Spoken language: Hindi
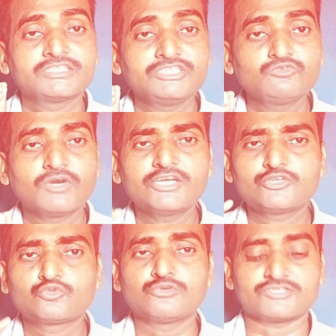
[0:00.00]

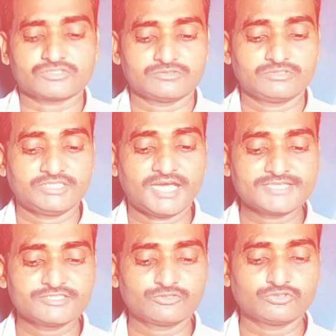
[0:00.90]
कीवर्ड टूल्स
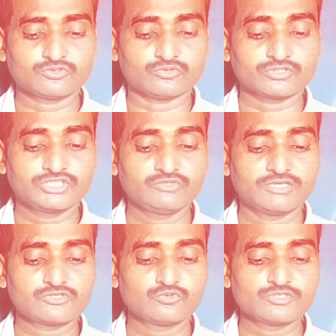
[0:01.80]
ध्यान से देखो देखो
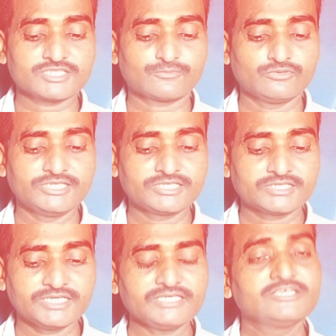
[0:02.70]
कीवर्ड टूल्स आपको लिख
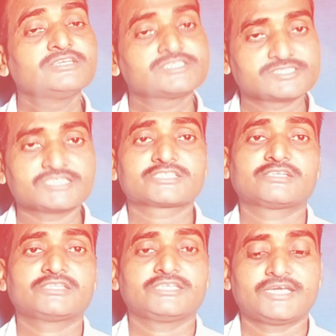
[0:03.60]
के सर्च
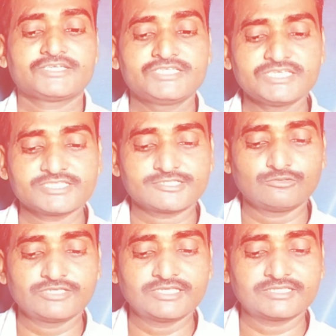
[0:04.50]
कर देना है ठीक है
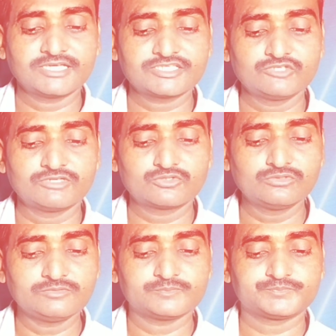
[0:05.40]
चलो लिख लेते हैं कीवर्ड
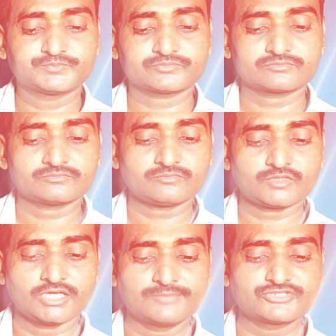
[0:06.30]
टूल
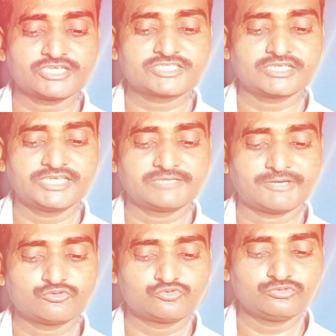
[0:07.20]
अब सर्च करने के
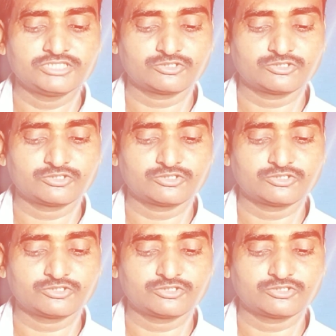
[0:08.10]
बावजूद